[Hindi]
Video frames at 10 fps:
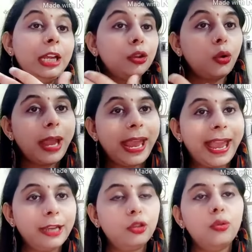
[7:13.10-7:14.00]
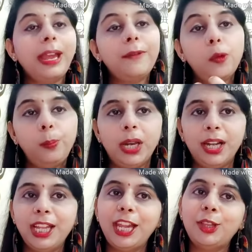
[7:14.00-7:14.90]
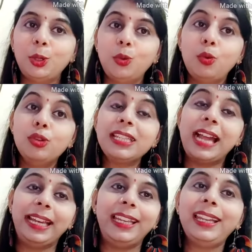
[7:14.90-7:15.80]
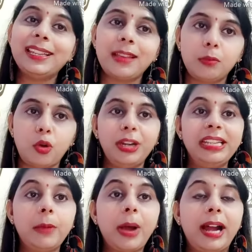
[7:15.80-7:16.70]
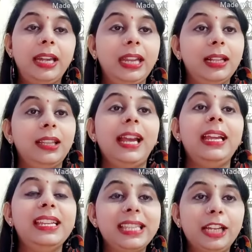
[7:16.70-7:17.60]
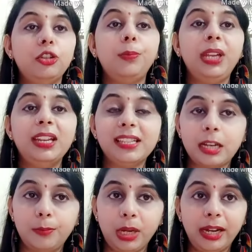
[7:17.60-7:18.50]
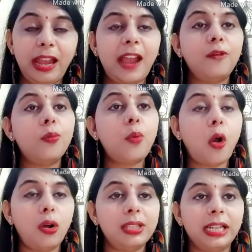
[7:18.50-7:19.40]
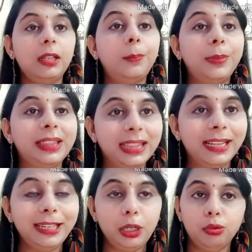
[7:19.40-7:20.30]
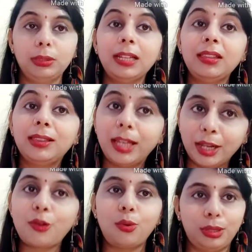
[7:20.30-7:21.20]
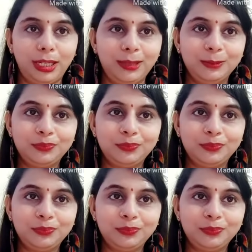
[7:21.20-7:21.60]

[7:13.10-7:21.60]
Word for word: तो एग जो है वो ब्लड के थ्रू उस लाइनिंग के साथ बॉडी से बाहर निकलता है इसलिए जो पीरियड्स का ब्लड है वो बहुत ज़्यादा पतला नहीं होता थिक होता है